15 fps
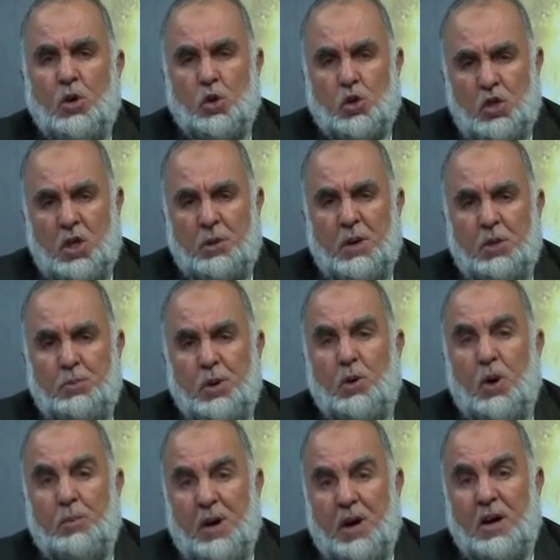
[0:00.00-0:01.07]
أصيبت
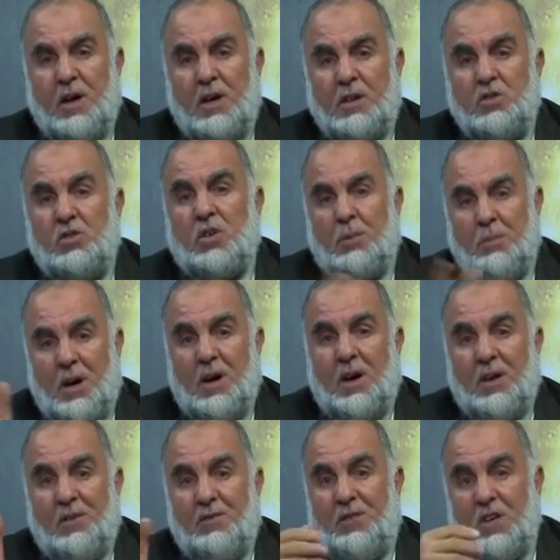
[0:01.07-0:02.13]
بوباء
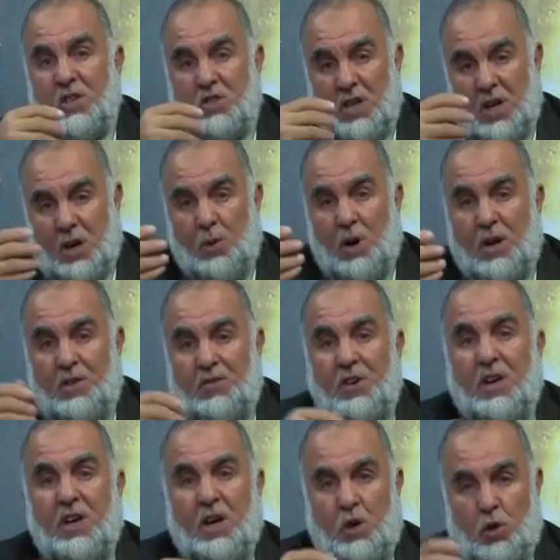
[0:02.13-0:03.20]
زمان في سنوات
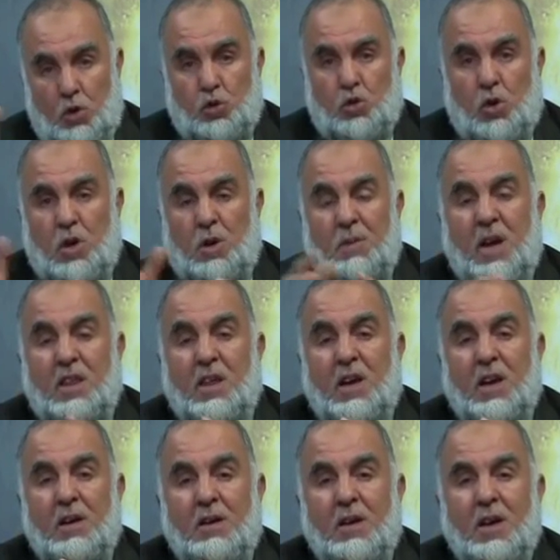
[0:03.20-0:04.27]
في العصور
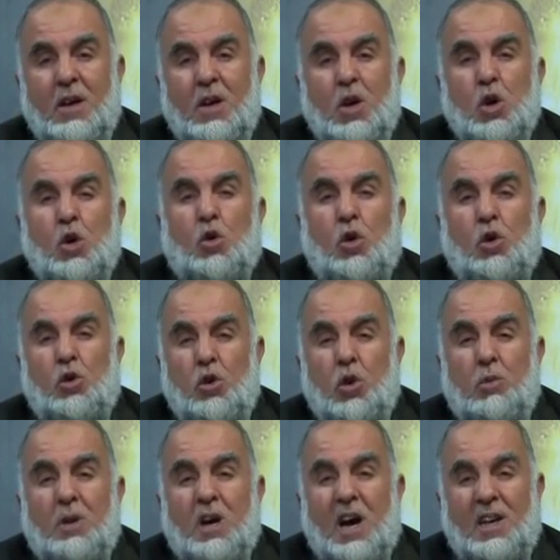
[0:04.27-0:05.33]
الماضية كل
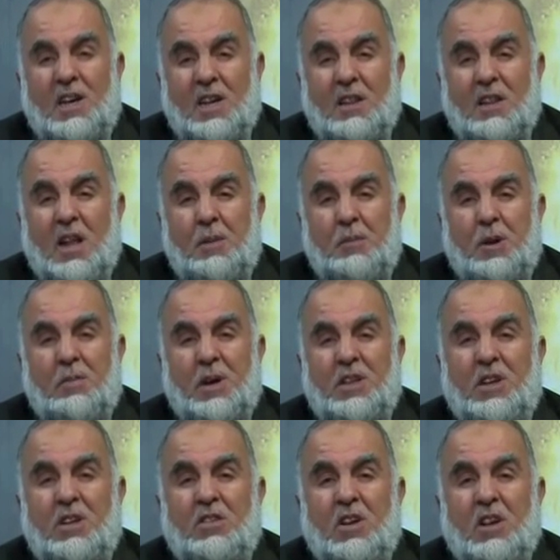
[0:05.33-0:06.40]
يوم كان يطلع من
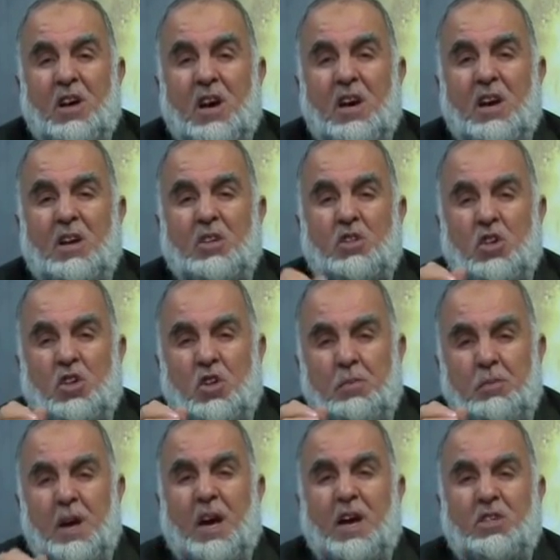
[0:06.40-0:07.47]
مدينة القاهرة
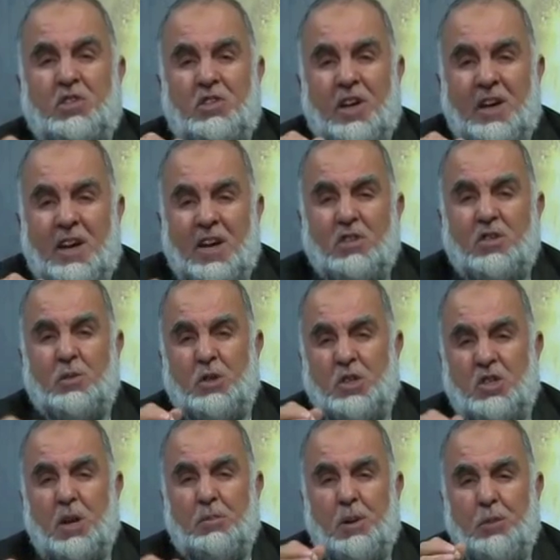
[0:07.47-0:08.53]
600 جنازة
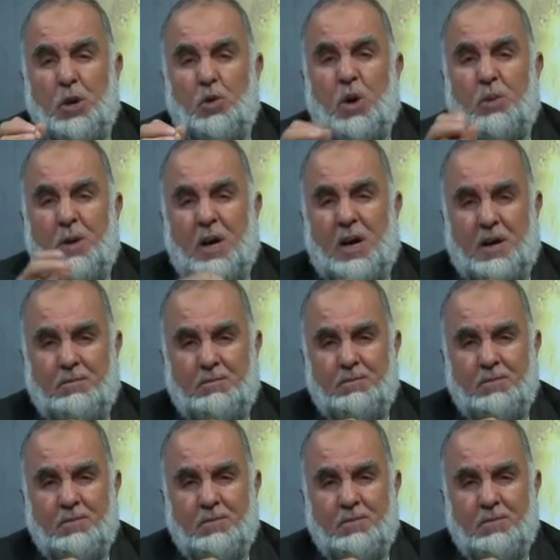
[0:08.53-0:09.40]
بسبب الوباء